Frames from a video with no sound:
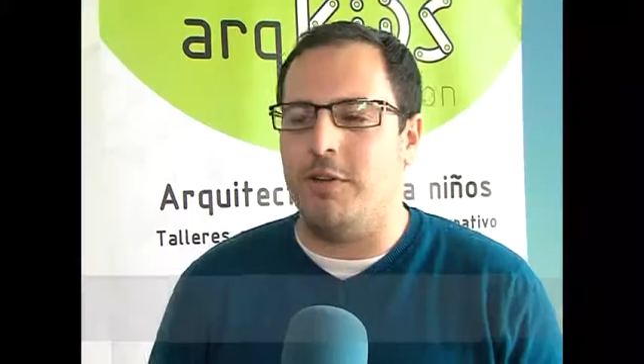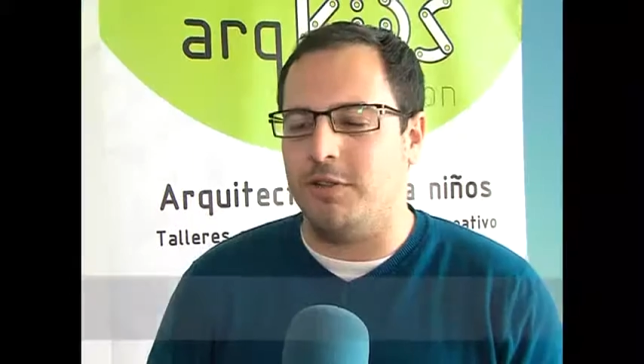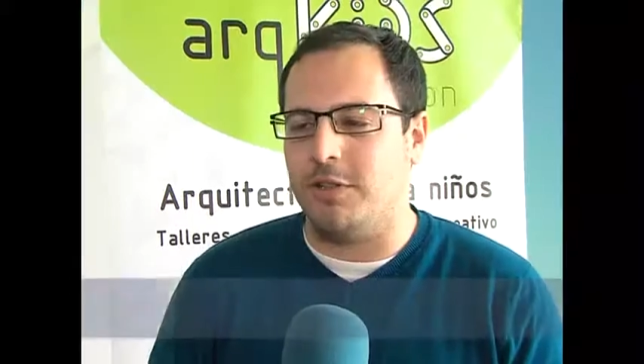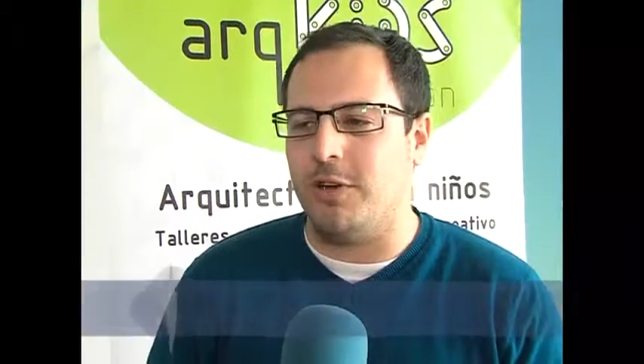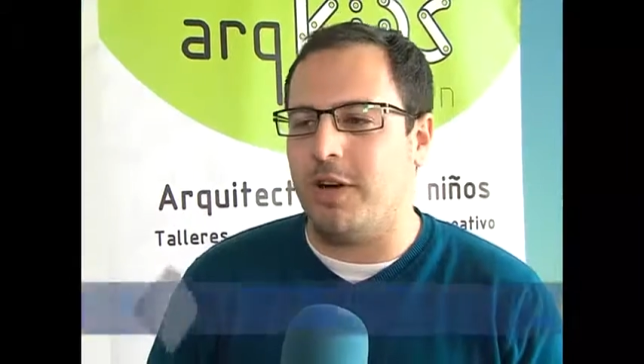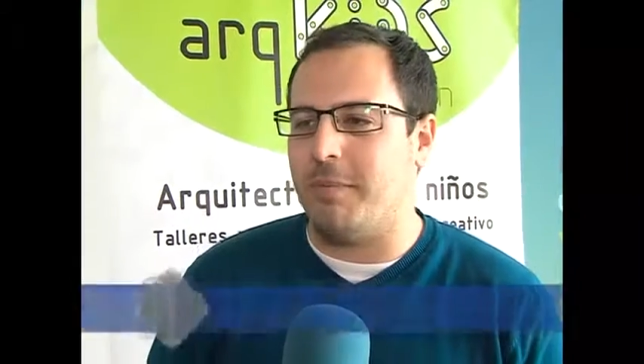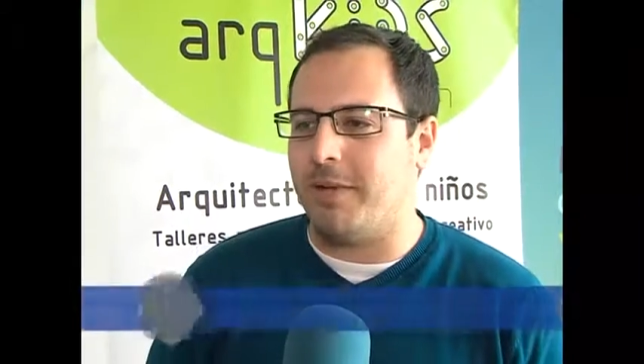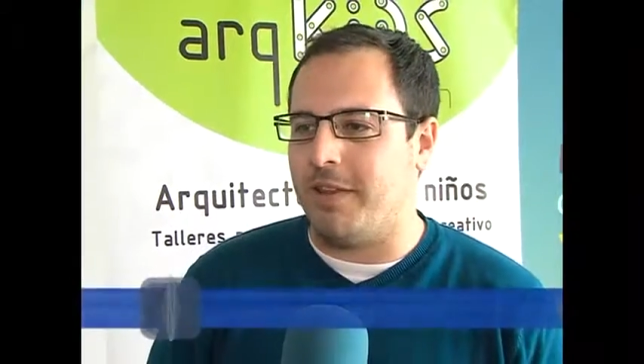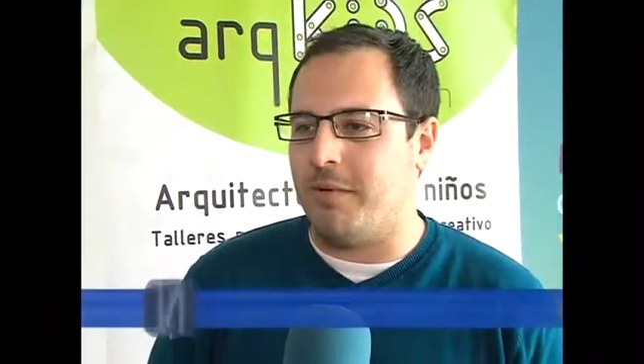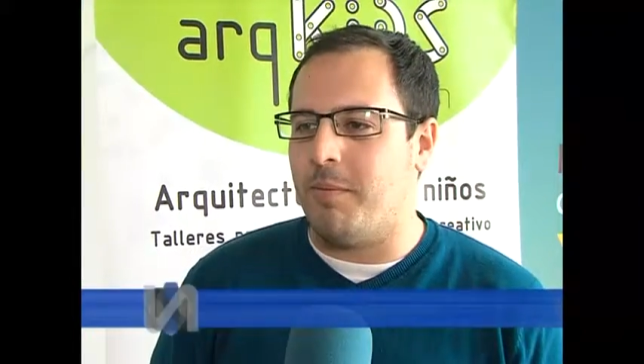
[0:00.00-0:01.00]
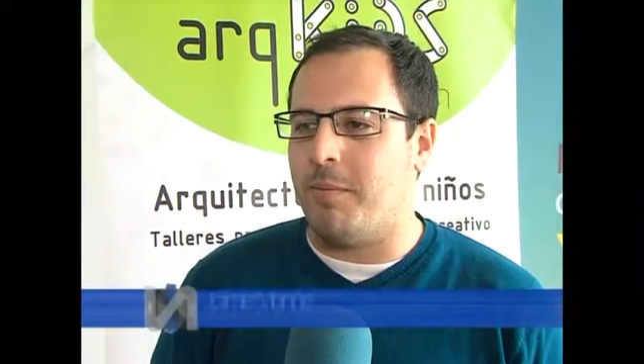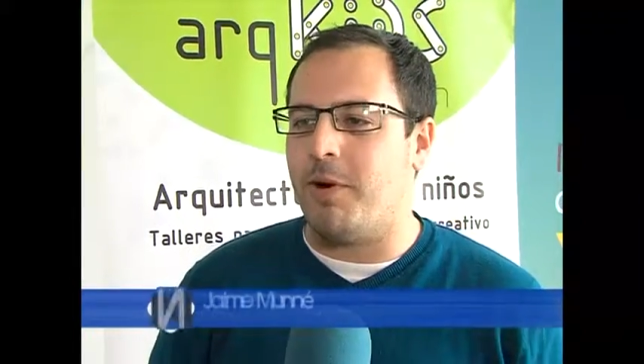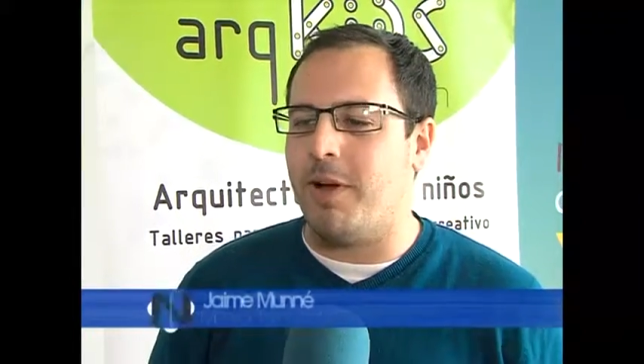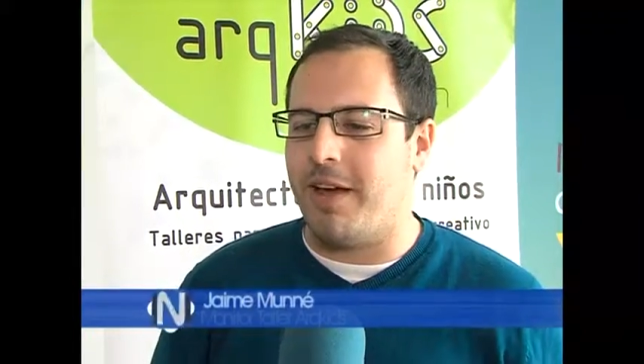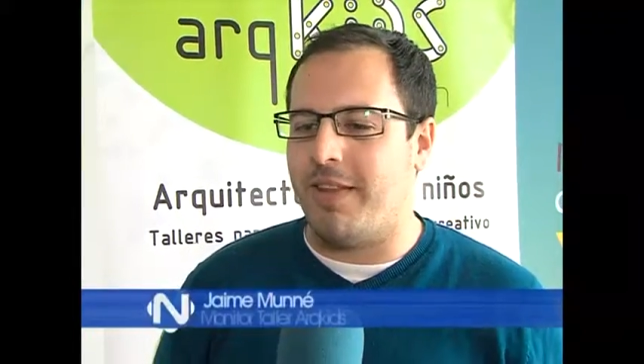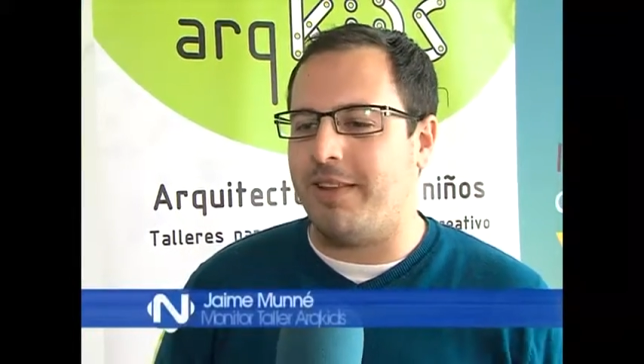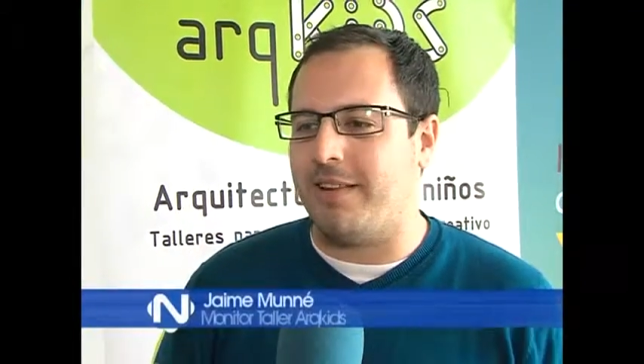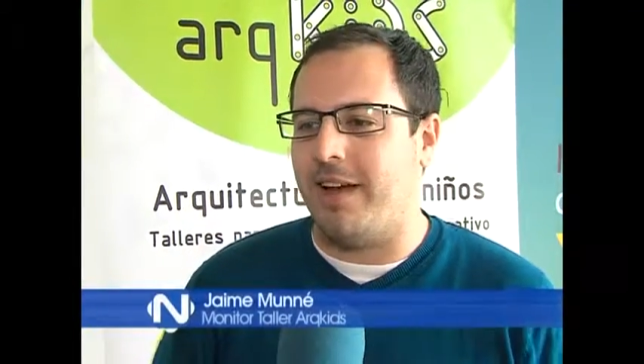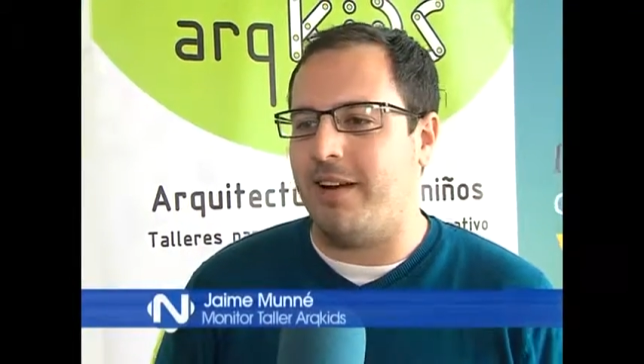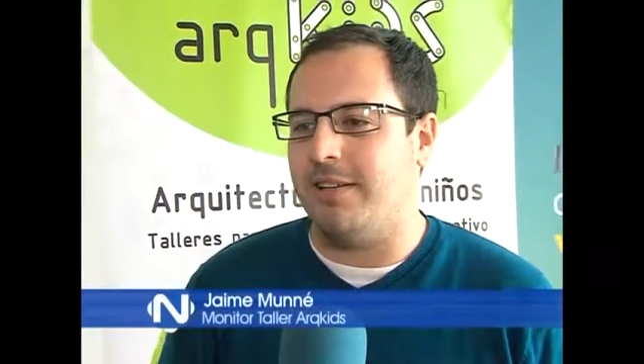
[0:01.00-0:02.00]
Nosotros lo que pretendemos un poco es
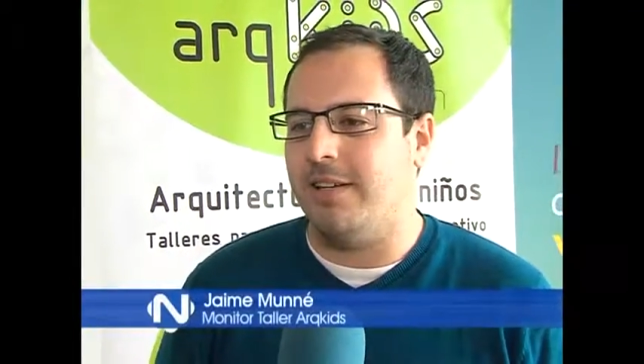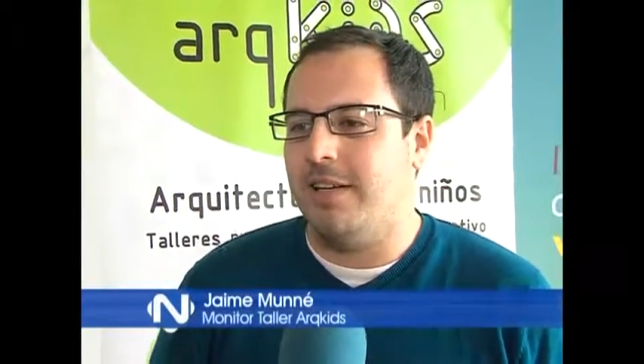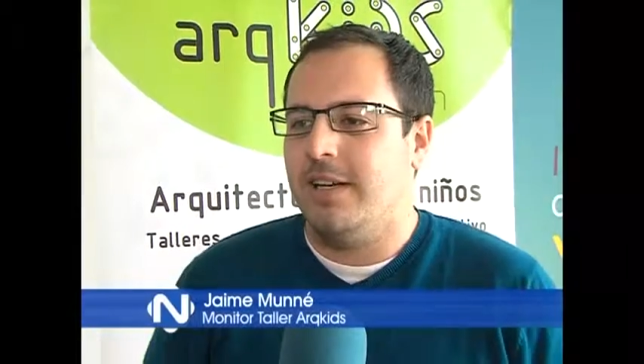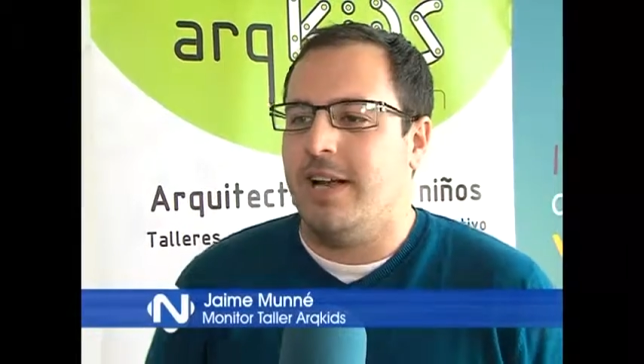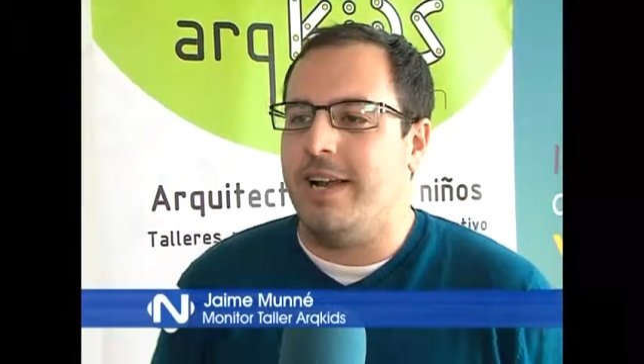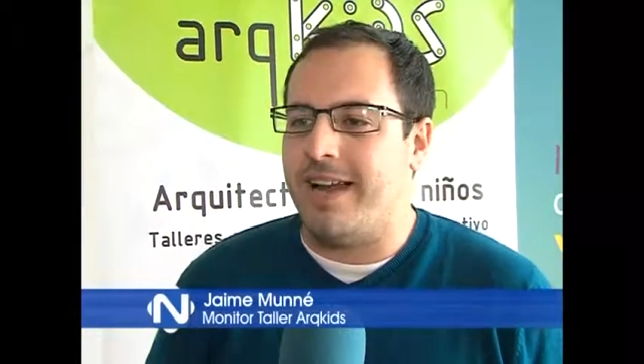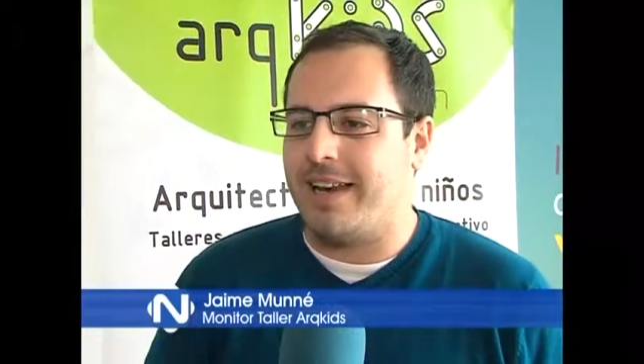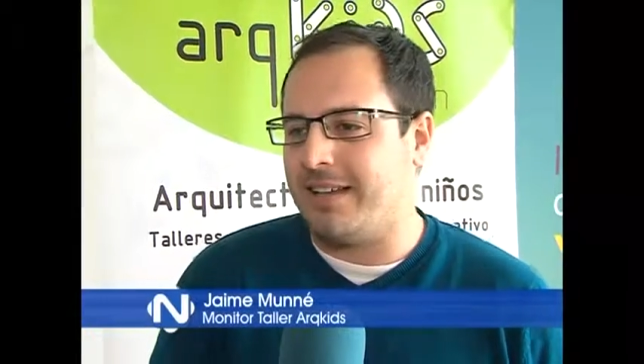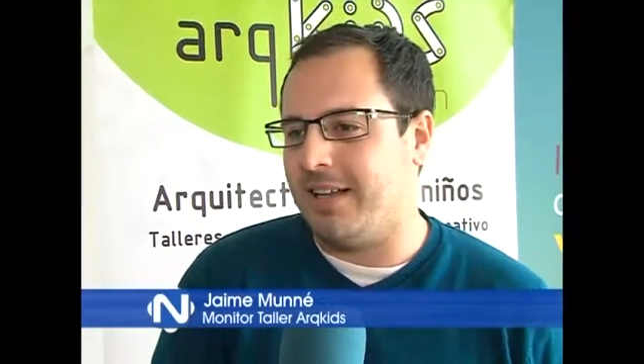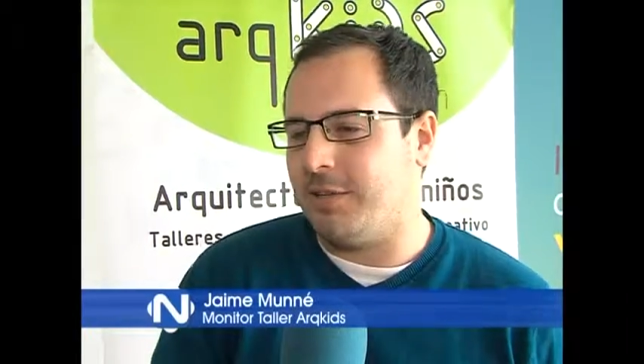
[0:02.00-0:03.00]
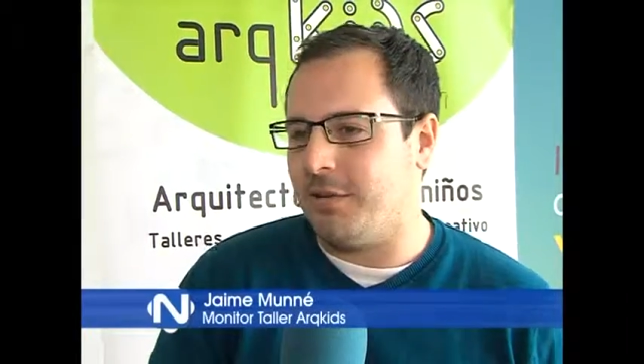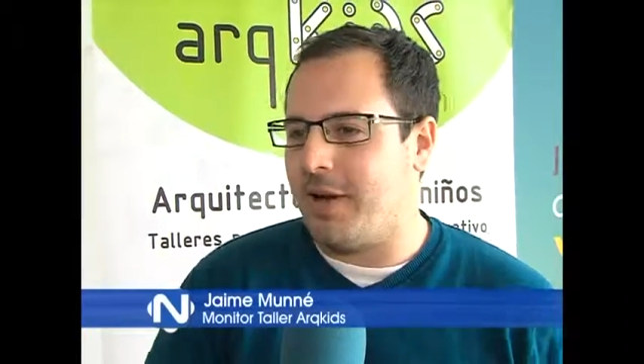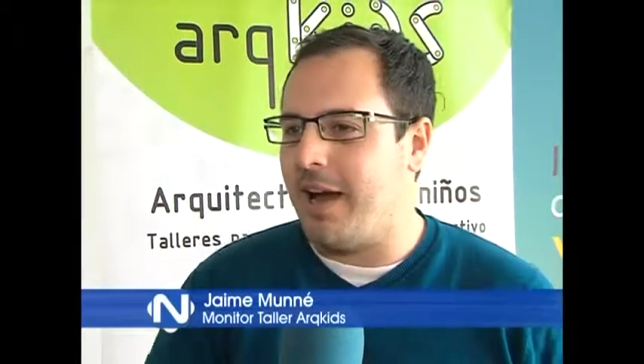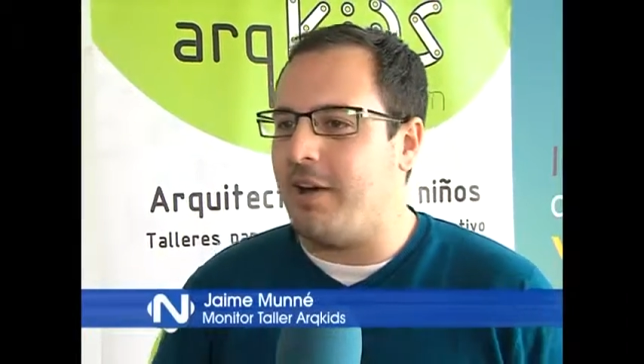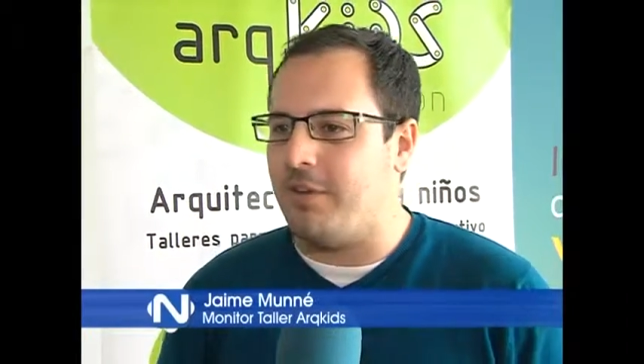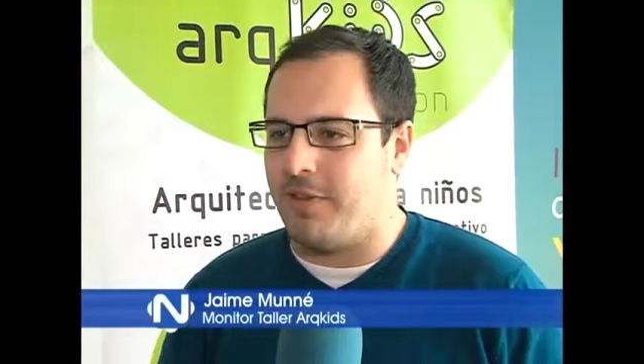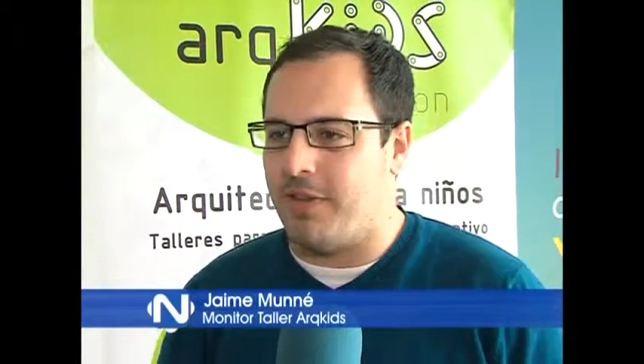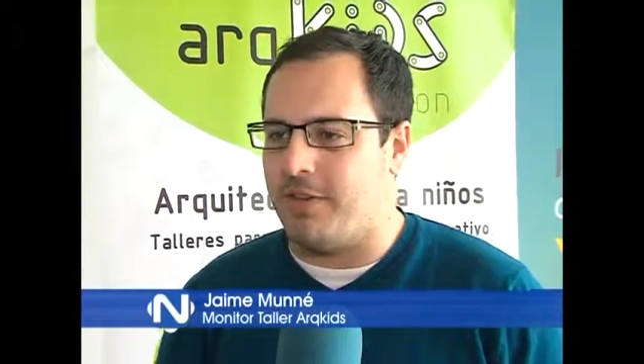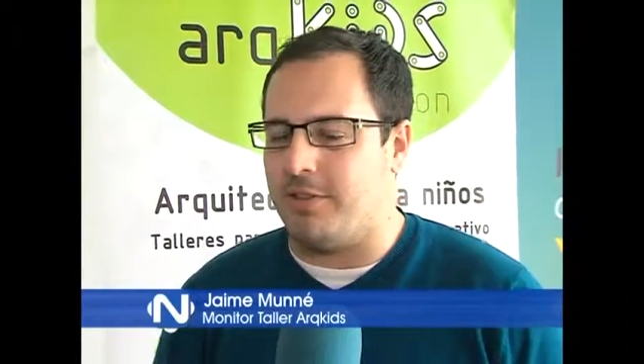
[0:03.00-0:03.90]
adaptar la arquitectura a los niños.